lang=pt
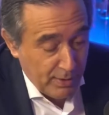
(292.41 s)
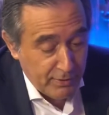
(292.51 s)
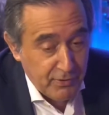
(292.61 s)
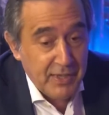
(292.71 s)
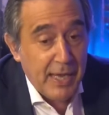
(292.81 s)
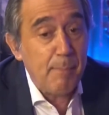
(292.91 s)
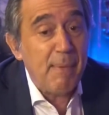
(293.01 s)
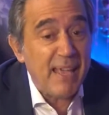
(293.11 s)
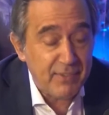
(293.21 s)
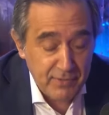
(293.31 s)
ela disse que era
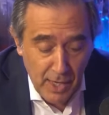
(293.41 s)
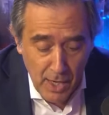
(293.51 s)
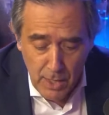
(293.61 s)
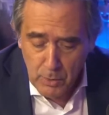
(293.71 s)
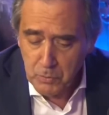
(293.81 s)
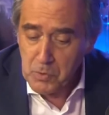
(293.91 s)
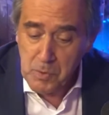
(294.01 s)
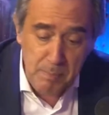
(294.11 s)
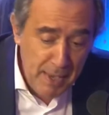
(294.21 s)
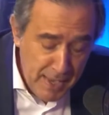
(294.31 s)
mestre. Eu
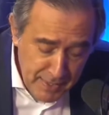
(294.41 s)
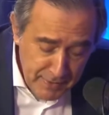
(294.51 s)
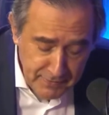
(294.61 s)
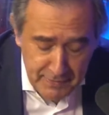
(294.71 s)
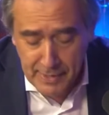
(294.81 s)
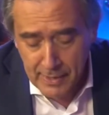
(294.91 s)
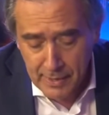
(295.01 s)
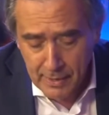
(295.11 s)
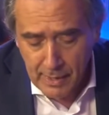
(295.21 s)
sou mestre.